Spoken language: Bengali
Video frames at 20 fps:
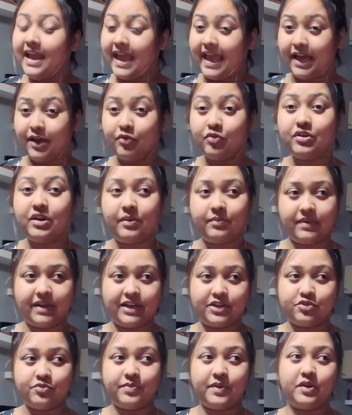এখন আমরা
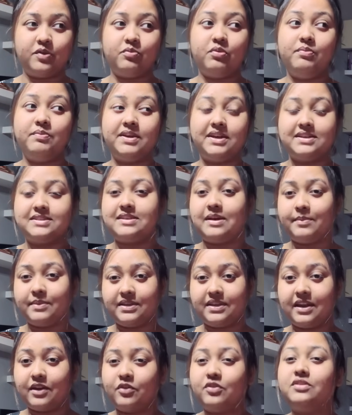একটু বেরোবো বিকজ
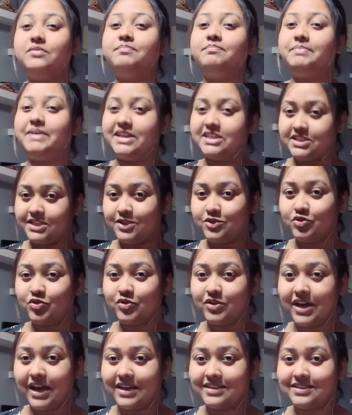আমাদের এখন বেশ কিছু
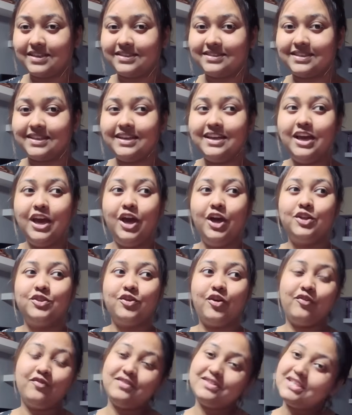কাজ আছে তো
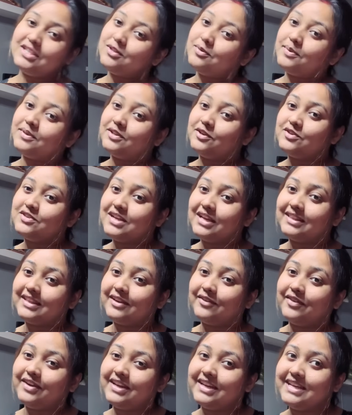অবভিয়াসলি তোমাদের সাথে
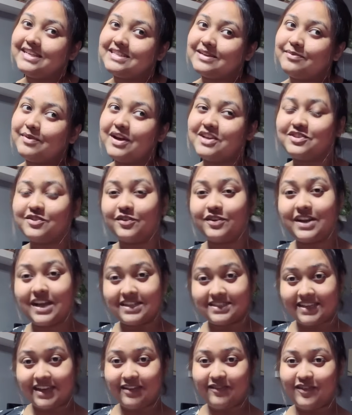করে নিয়ে যাবো আশা করি
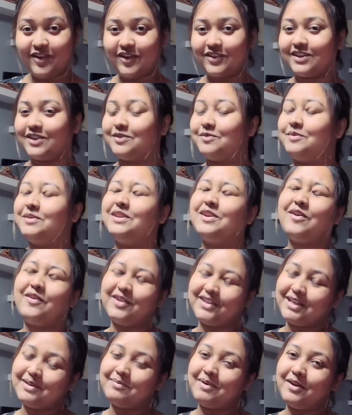আজকে ব্লগটা তোমাদের
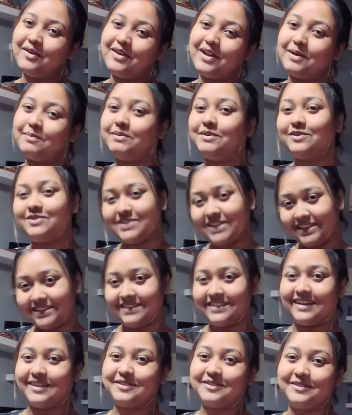অনেক ভালো লাগবে তো সাথে
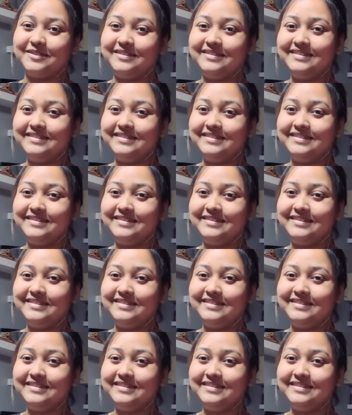থাকো